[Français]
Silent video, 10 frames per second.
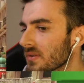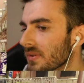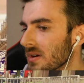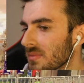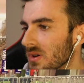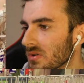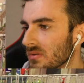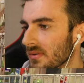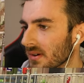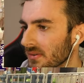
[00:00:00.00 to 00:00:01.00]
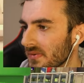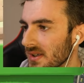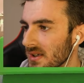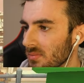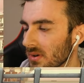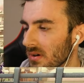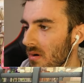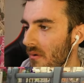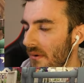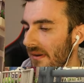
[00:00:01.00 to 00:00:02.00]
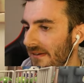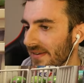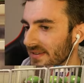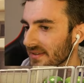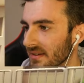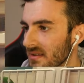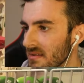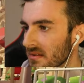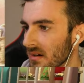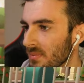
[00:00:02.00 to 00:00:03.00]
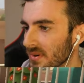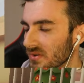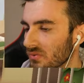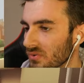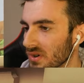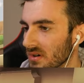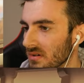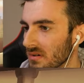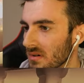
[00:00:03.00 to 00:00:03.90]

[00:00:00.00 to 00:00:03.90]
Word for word: Il y avait un mec invisible. Il traînait une carapace rouge là.